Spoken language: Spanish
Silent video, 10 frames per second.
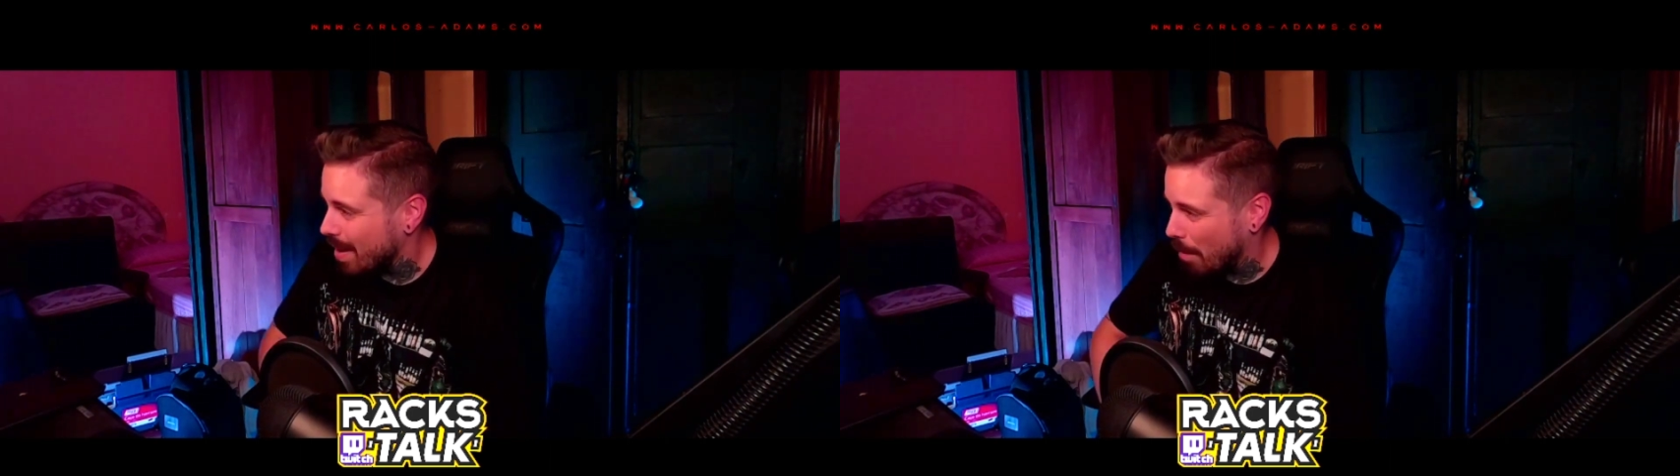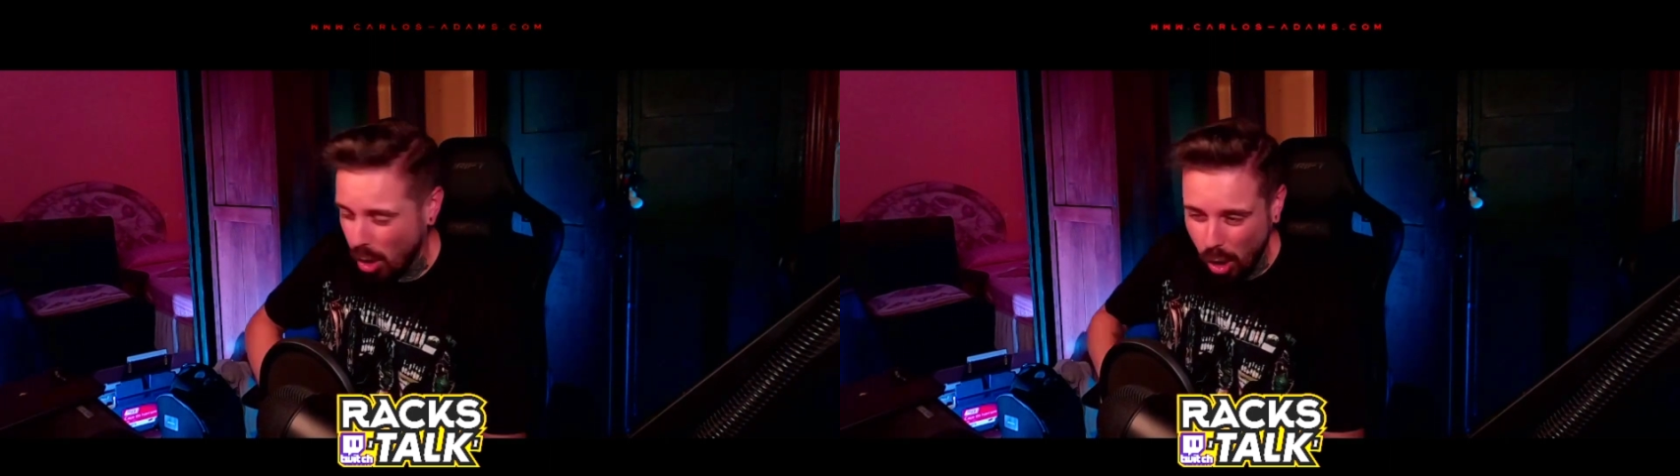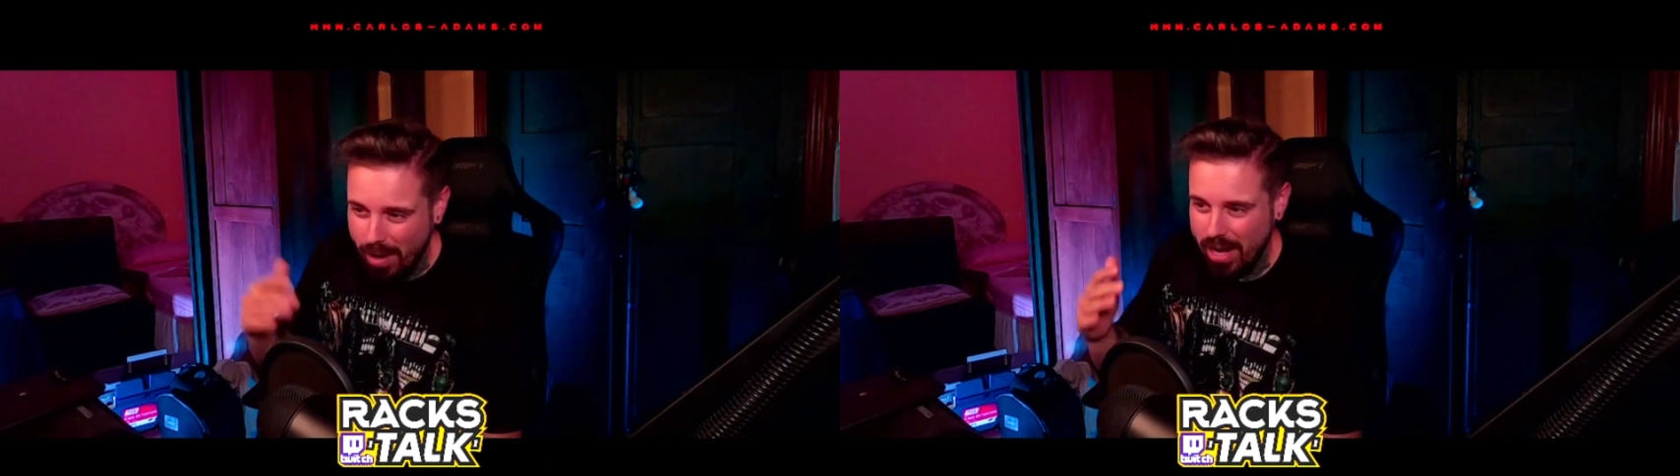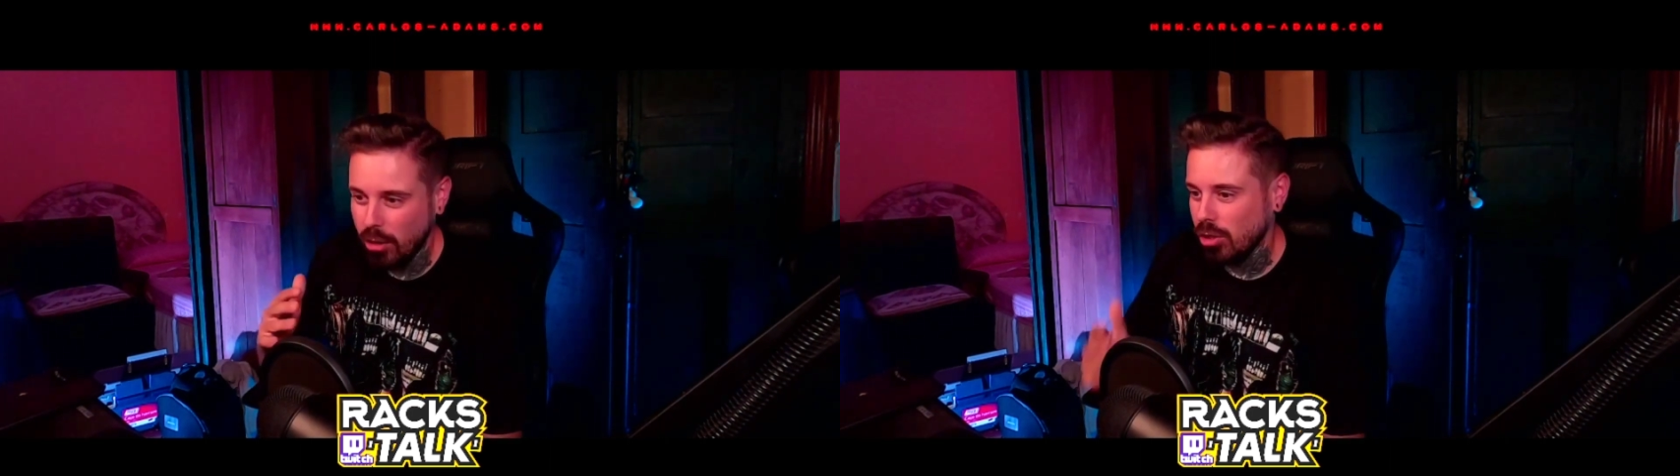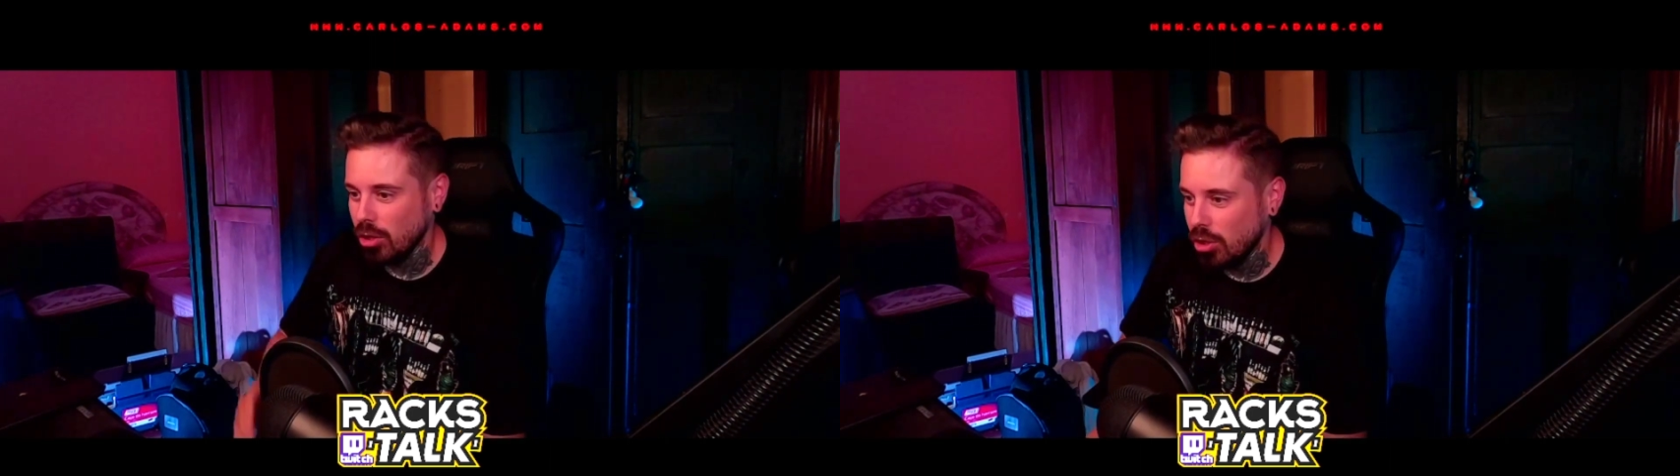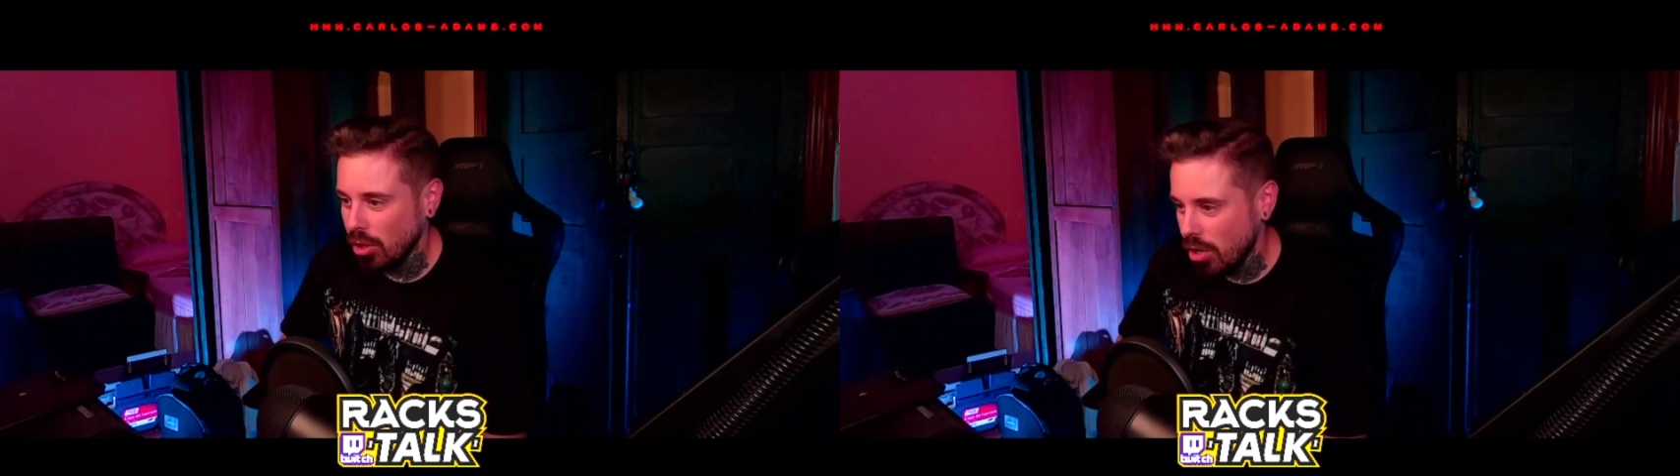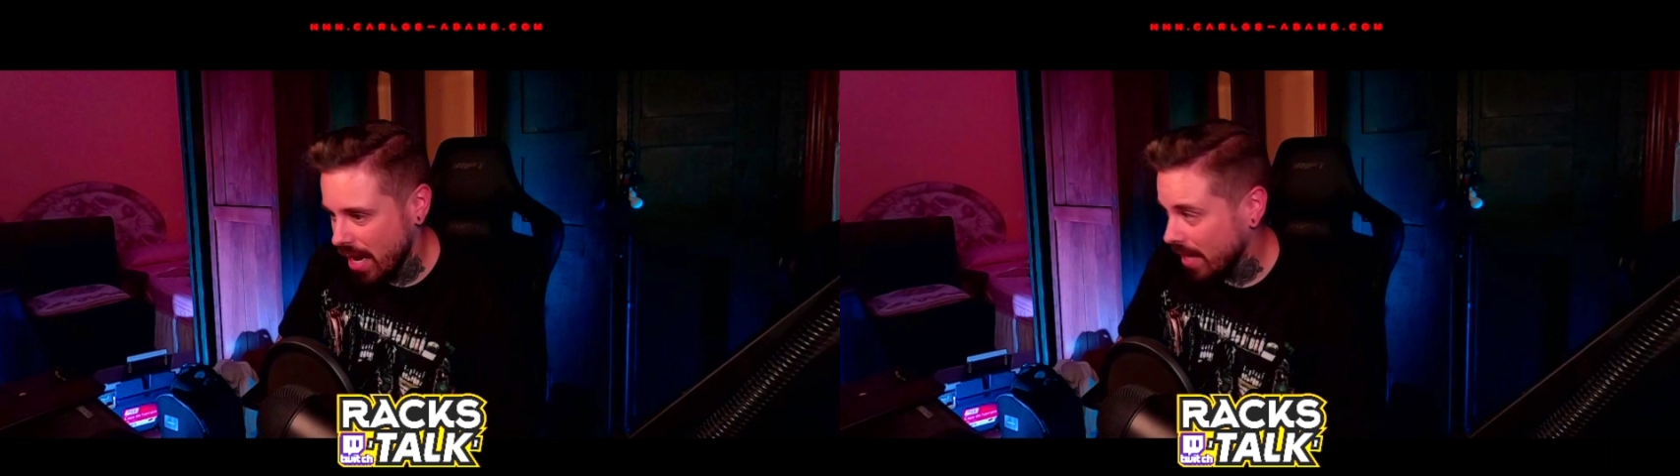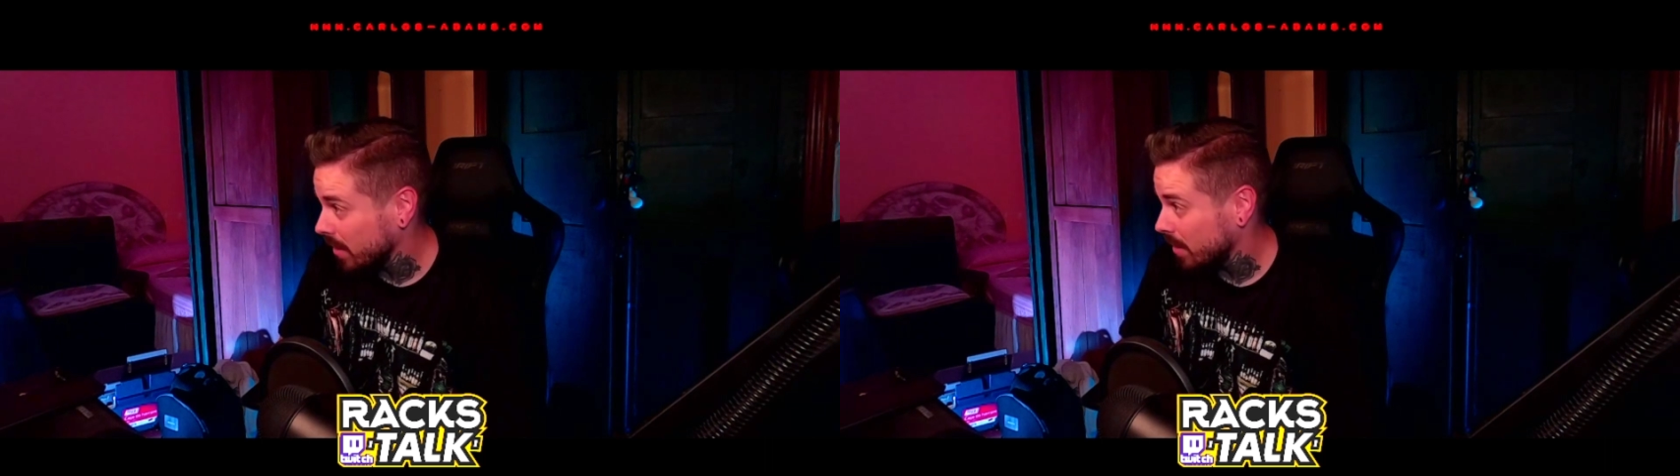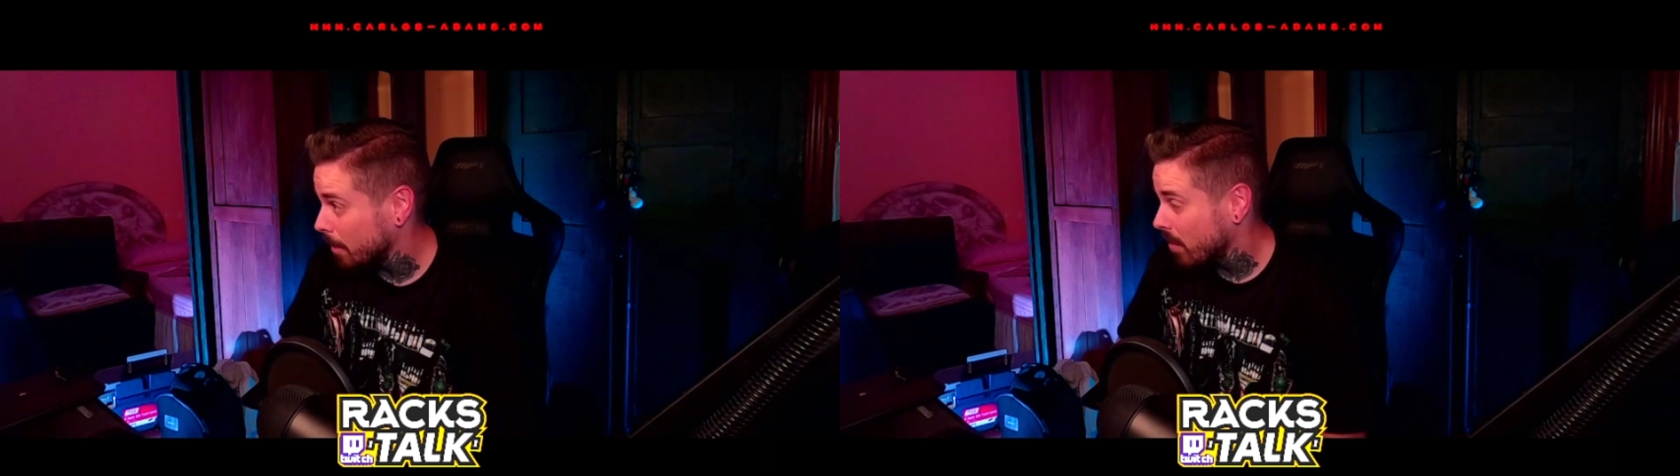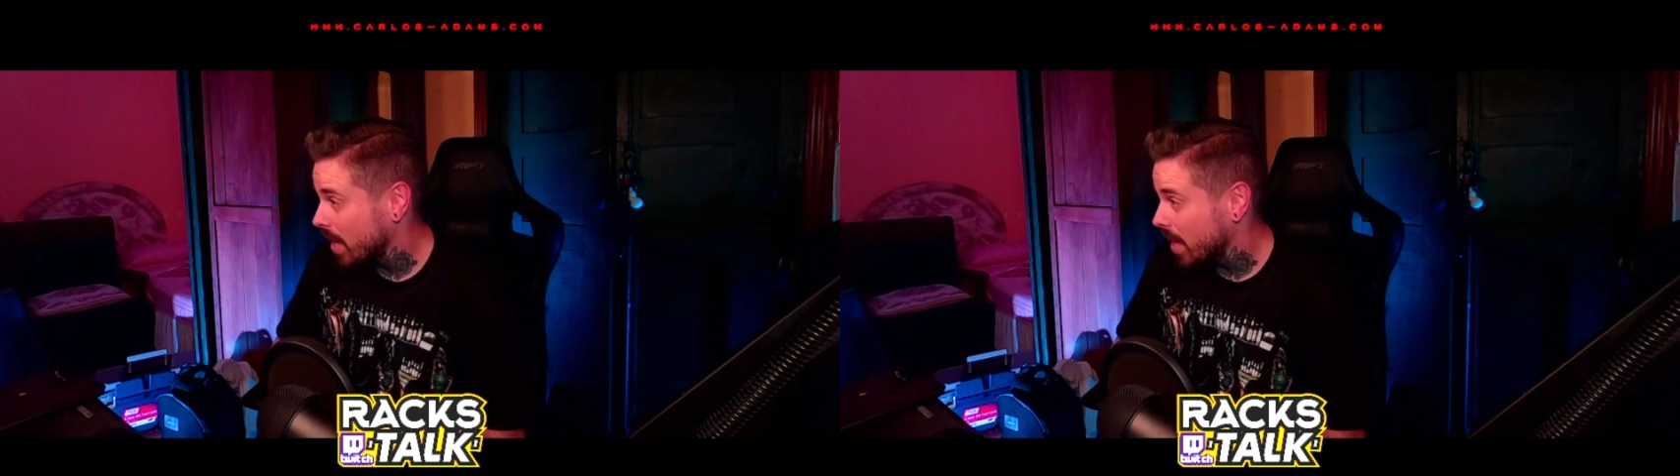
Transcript: por lo menos ocho horas.